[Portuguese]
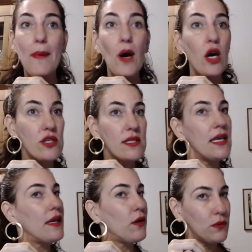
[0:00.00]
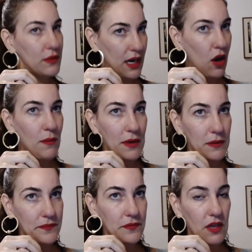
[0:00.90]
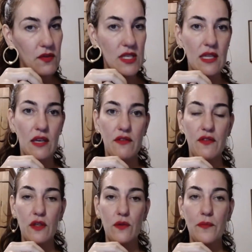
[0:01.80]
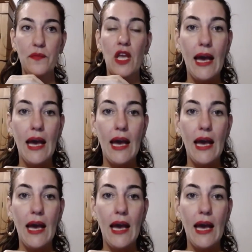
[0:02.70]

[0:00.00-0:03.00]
Pode ser algum trauma que você tenha vivido.